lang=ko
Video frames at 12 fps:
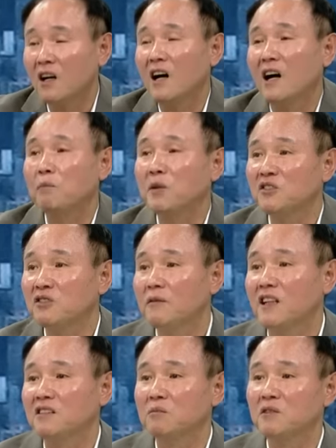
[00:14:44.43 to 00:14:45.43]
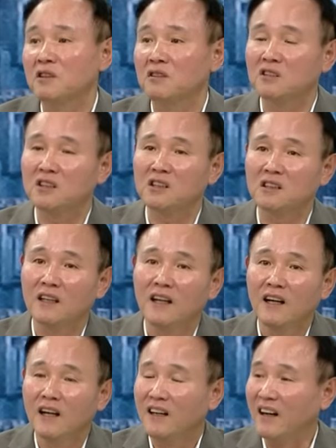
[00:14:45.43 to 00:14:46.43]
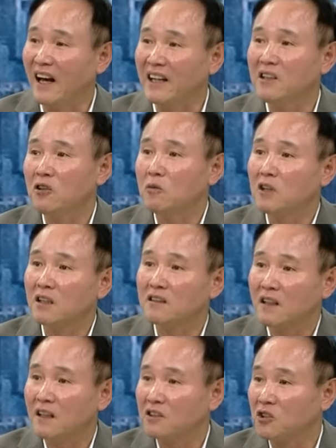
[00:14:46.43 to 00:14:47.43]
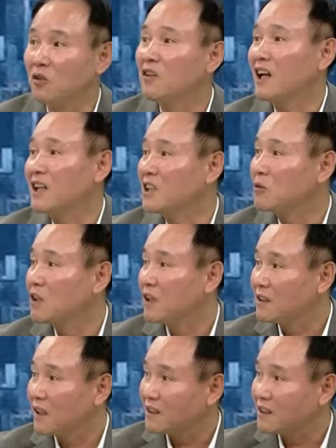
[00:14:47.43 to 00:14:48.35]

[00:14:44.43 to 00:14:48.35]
앞에서도 말씀드렸듯이 라인업을 갖다가 전 라인업을 갖다가